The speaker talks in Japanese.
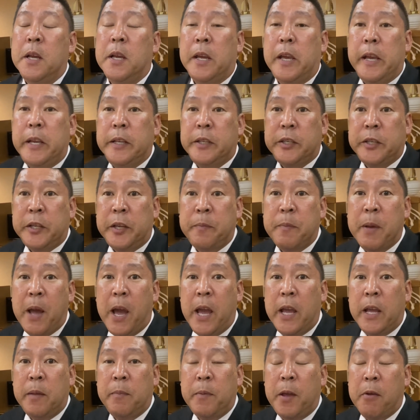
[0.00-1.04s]
1
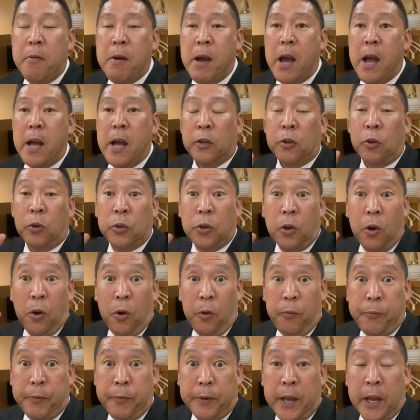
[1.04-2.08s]
枚目は都
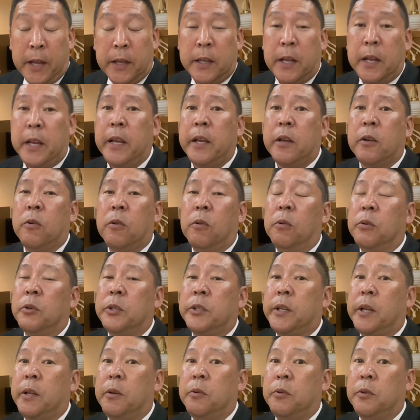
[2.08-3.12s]
道府県で立候補
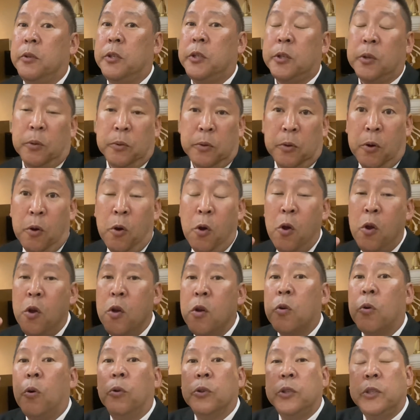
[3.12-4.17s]
してる人の
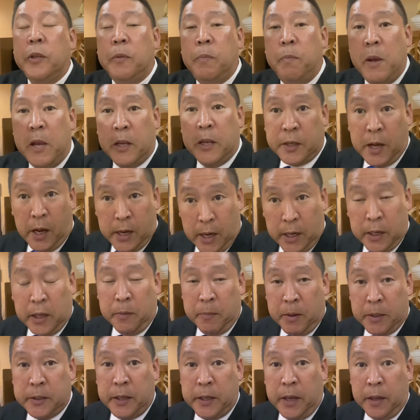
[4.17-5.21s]
個人名しか書け
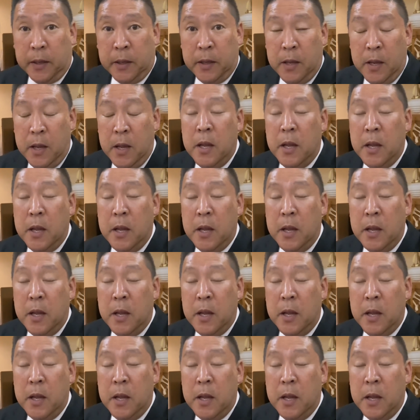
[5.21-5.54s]
ません。